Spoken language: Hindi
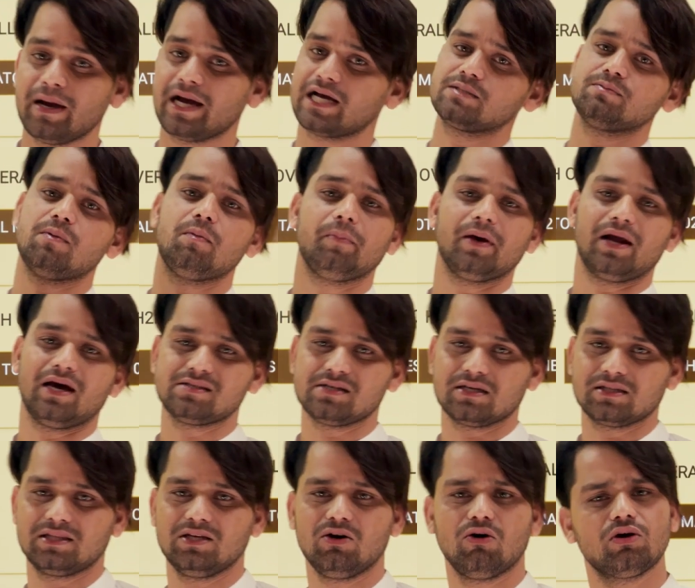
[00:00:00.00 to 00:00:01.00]
मैक्सिमम बना
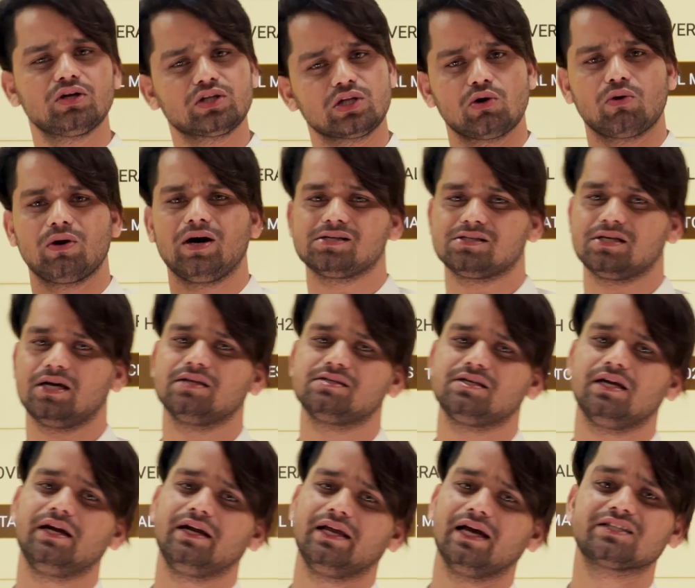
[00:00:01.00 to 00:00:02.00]
सकती है और इतने को आसानी
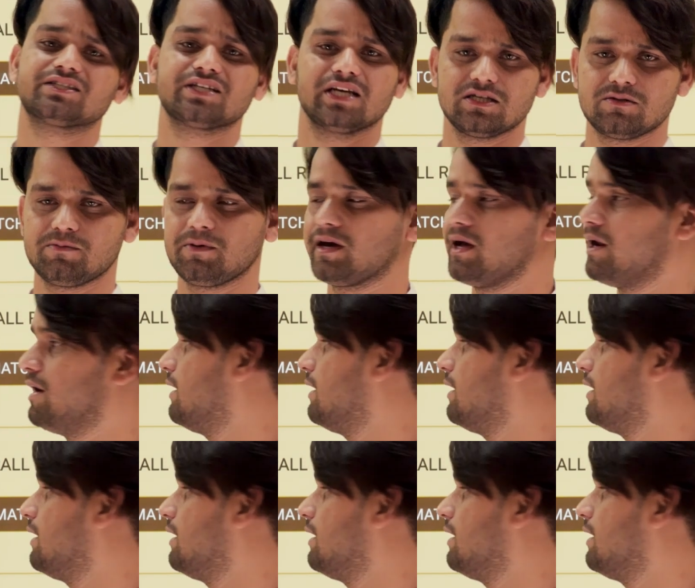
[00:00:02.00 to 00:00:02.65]
से इंडिया चेज भी कर